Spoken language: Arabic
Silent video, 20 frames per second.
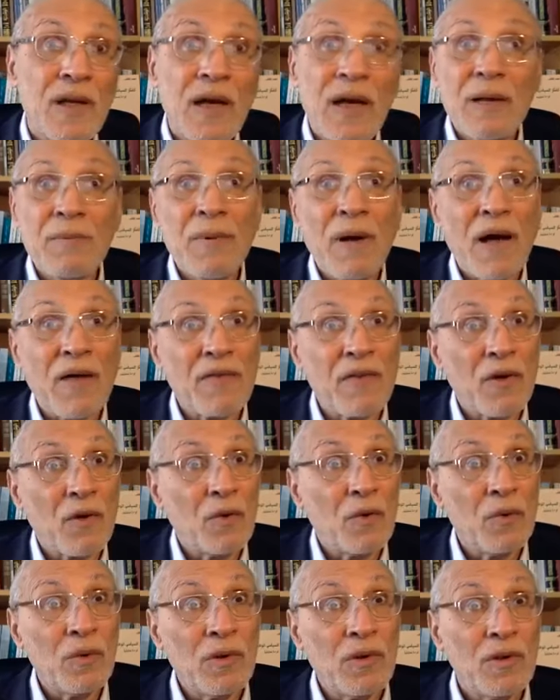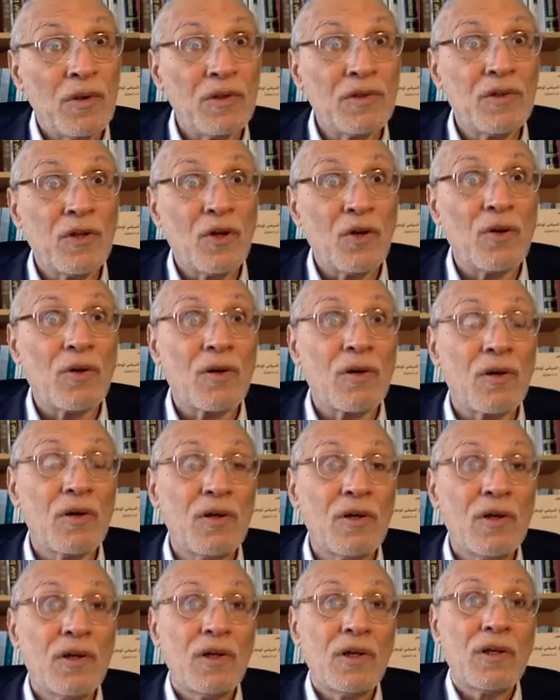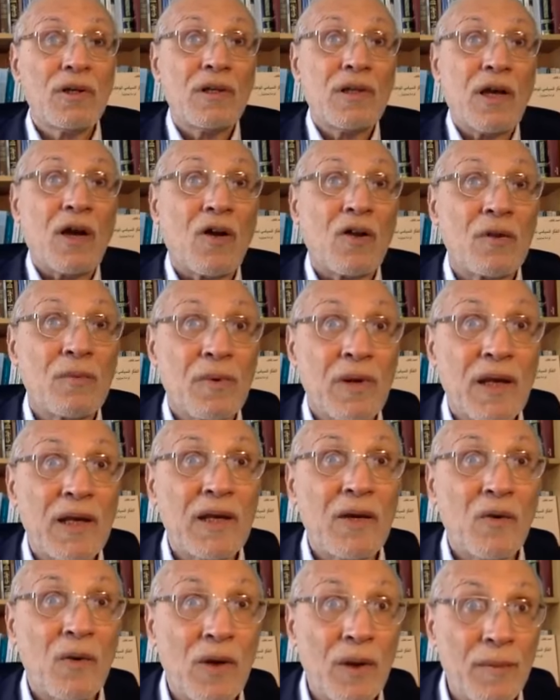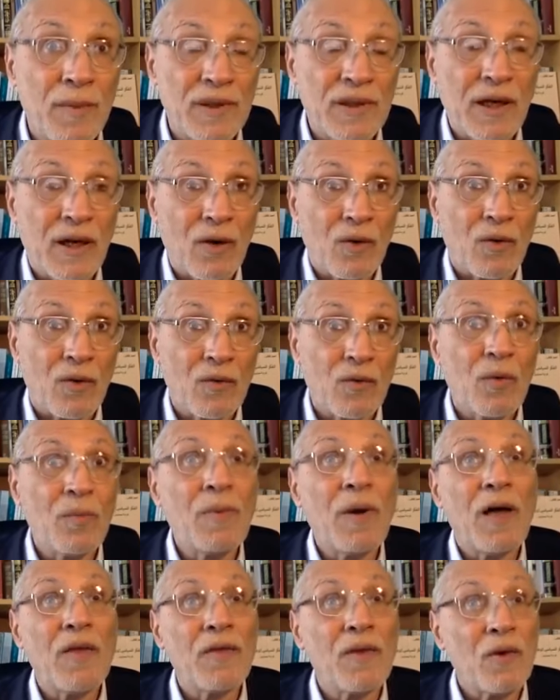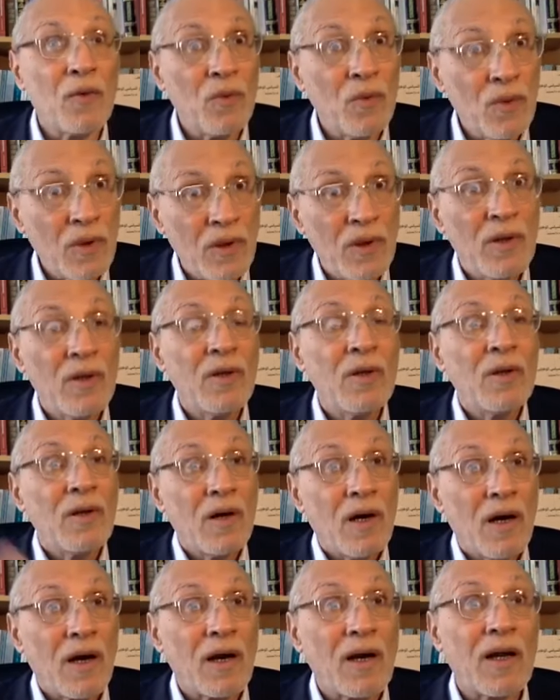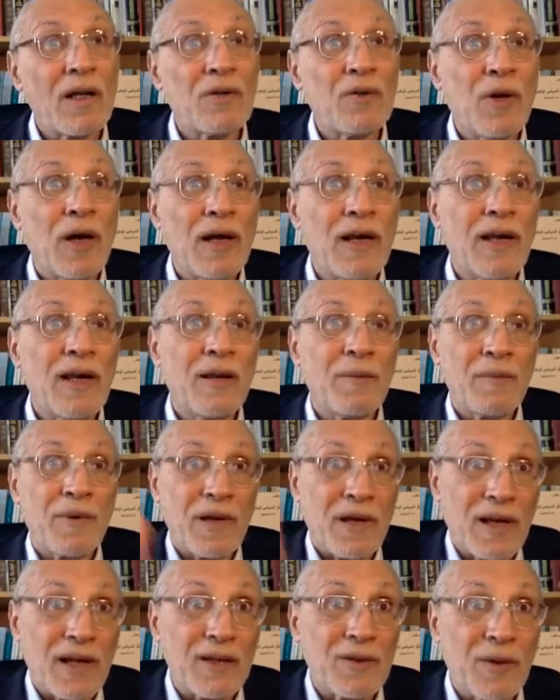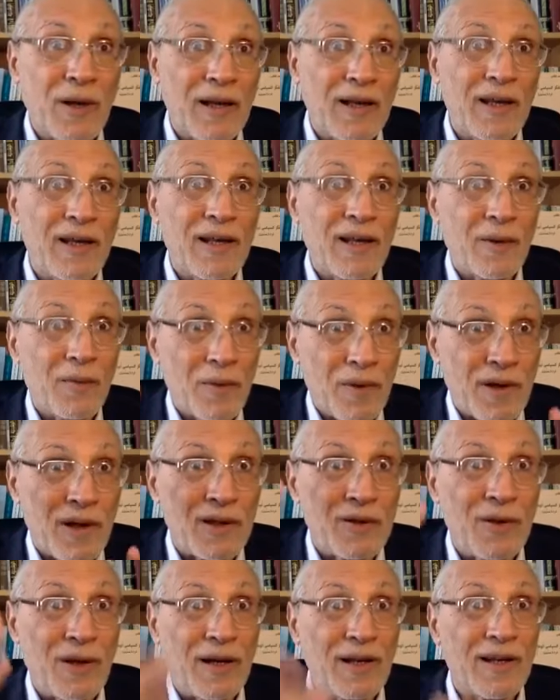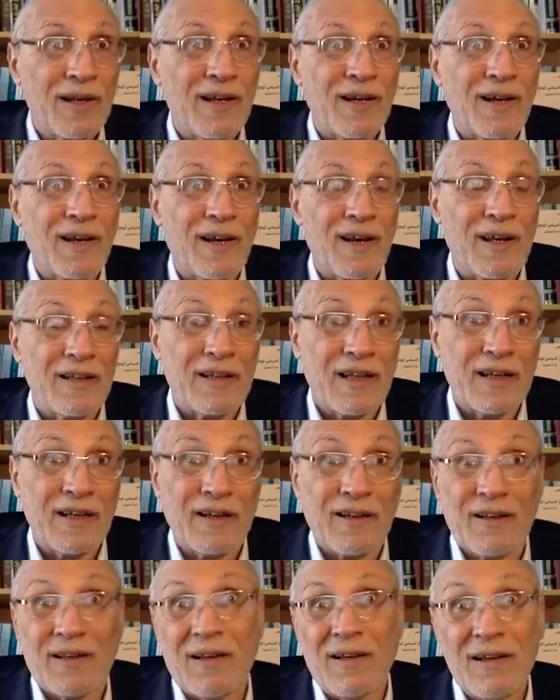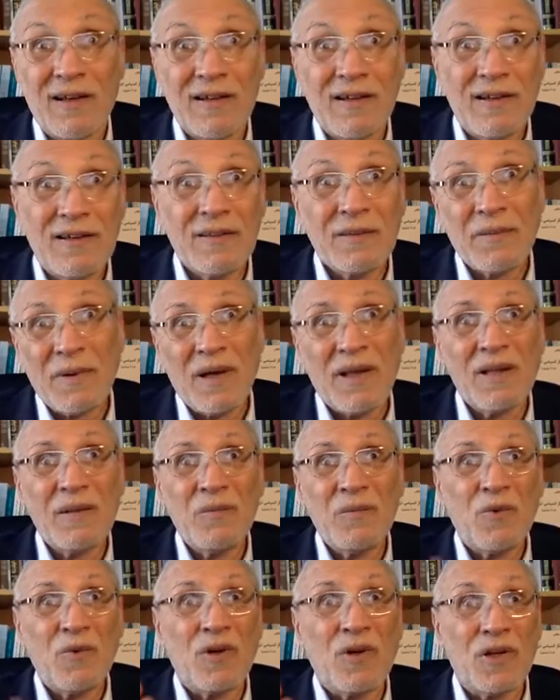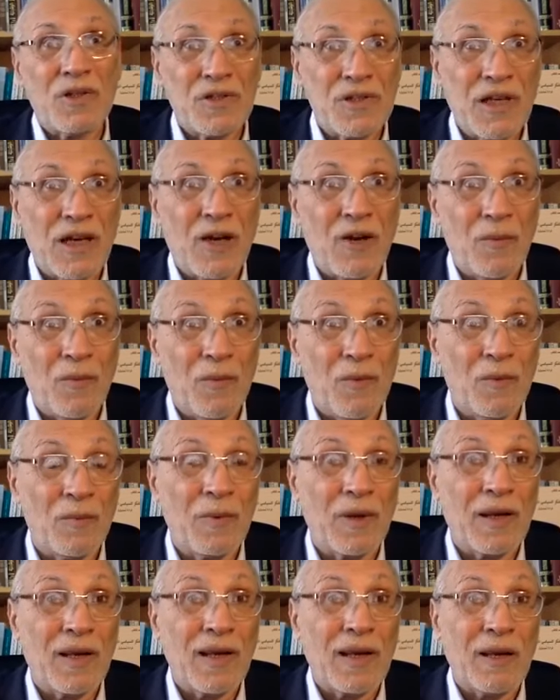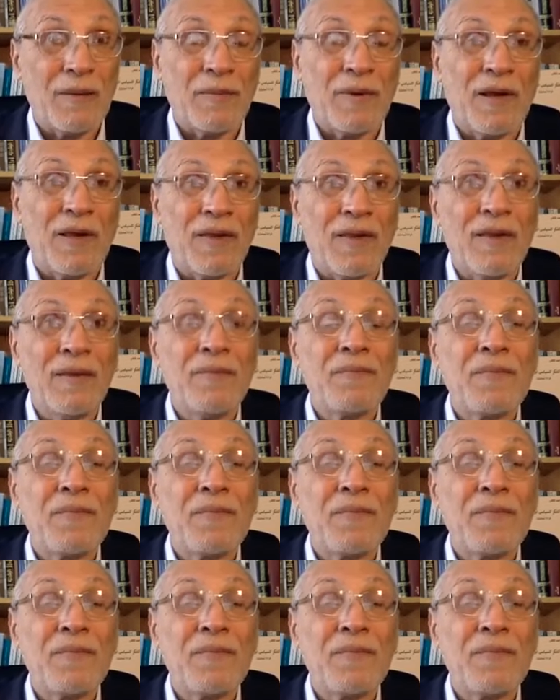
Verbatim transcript: البعض يقول أنت حر تأخذ برأيه ولا ما تأخذ والبعض يقول الراد عليهم كالراد علينا والراد علينا كالراد على الله طبعا هذا مو كل شيء يعني يؤمنون بالكلام هذا